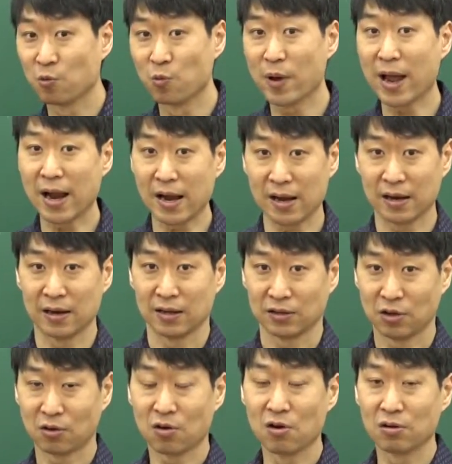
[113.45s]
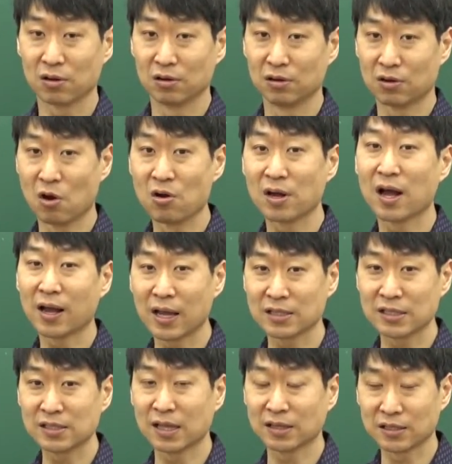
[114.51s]
well, 더 건, 어,
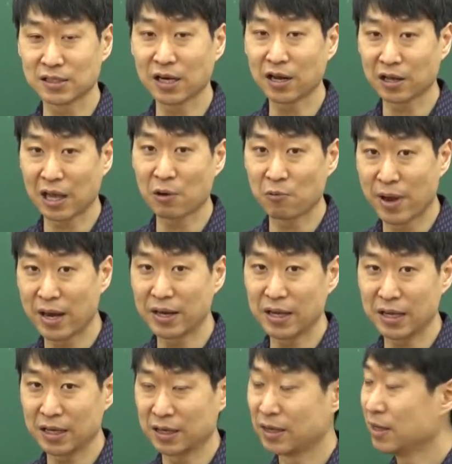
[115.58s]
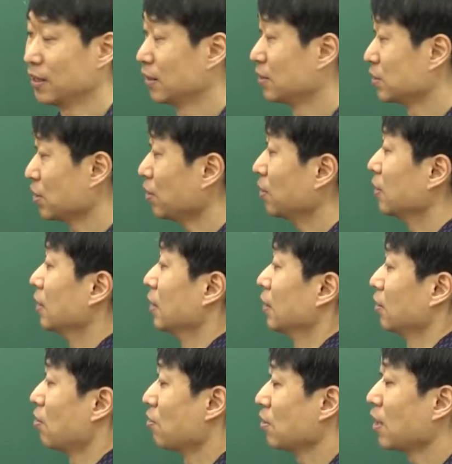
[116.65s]
강해진다는 뜻이 아 get well이 그죠?
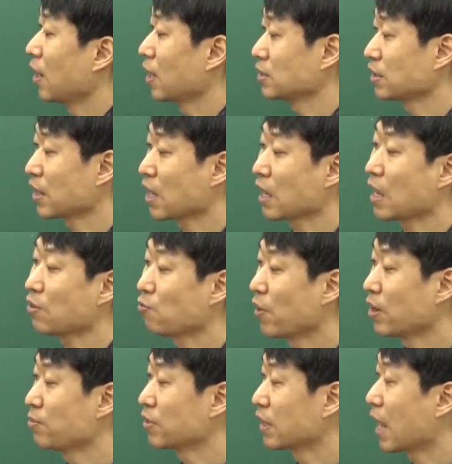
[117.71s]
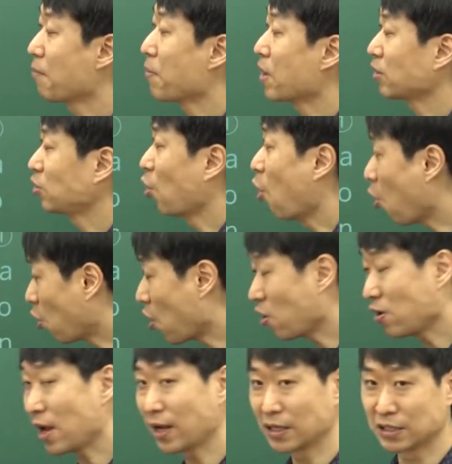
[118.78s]
건강해지는 게 get, 왜냐면 get b e t t e r 더
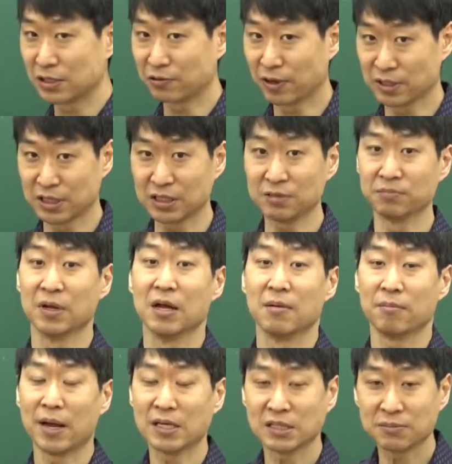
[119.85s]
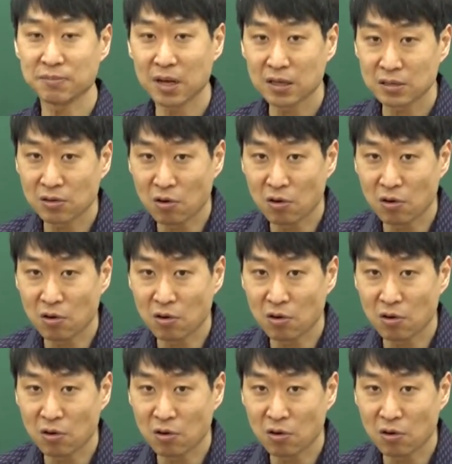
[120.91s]
건강해지는 거야. 지금 80만큼